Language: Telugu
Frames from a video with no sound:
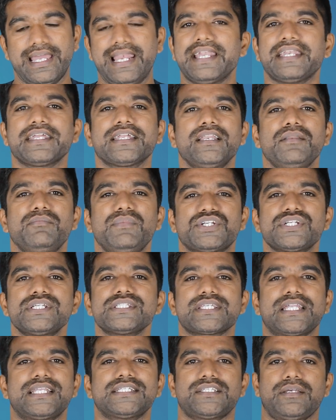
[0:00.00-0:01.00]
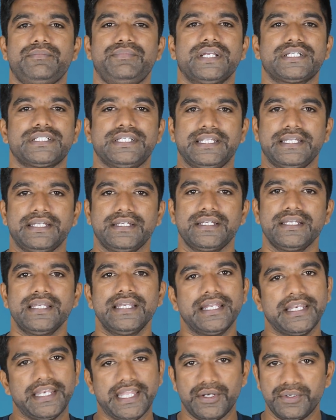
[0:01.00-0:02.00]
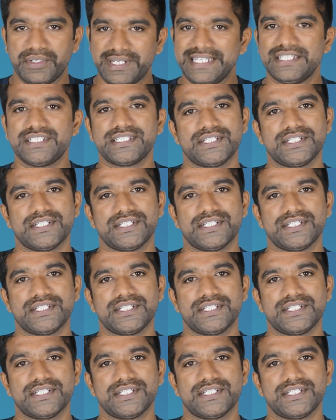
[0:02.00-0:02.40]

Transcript: ఎలక్ట్రికల్ మెషిన్స్ అనే సబ్జెక్ట్ని నేను టీచ్